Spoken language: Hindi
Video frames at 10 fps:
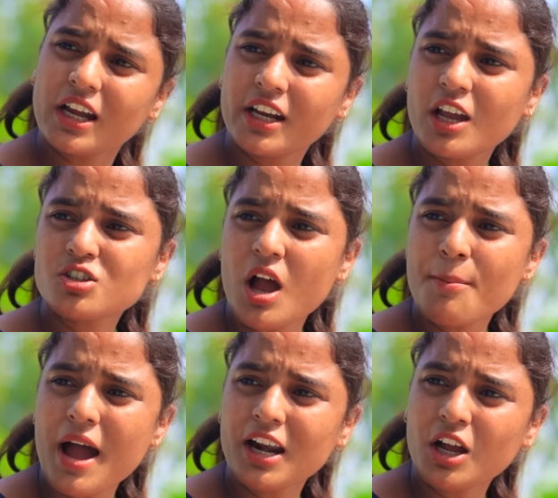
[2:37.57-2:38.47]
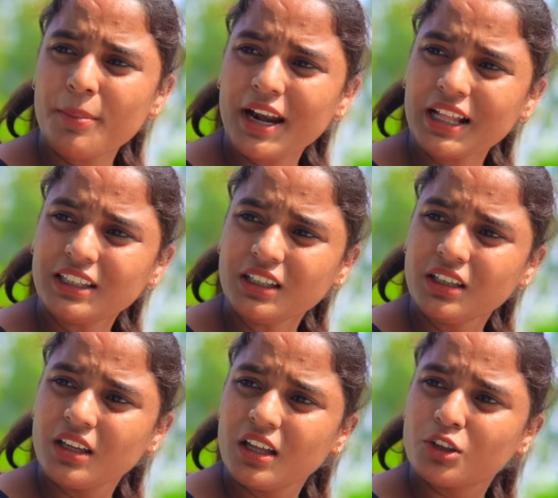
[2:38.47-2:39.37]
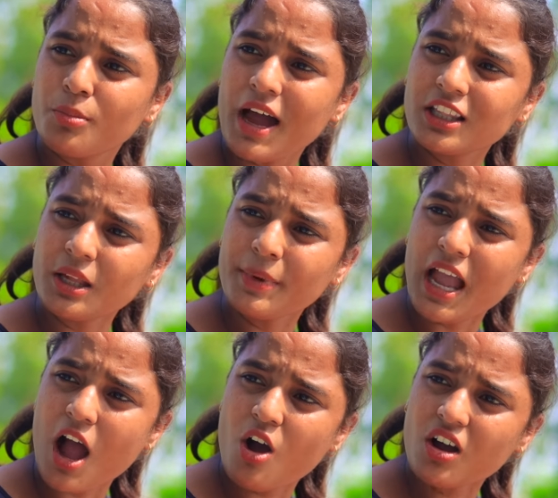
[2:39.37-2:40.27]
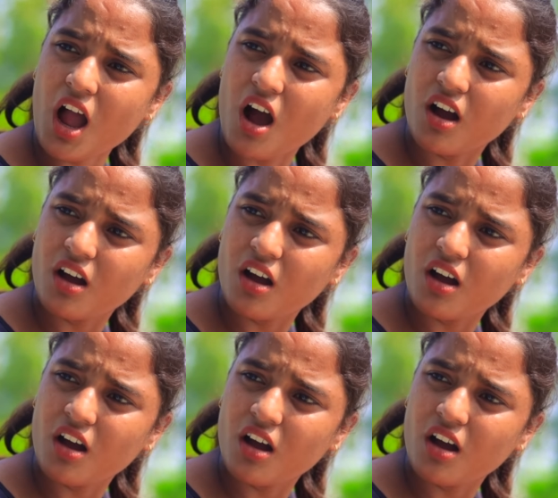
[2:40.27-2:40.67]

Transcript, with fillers: रख रहे हो सोमवार का व्रत तुम्हारा तो ब्याह होगा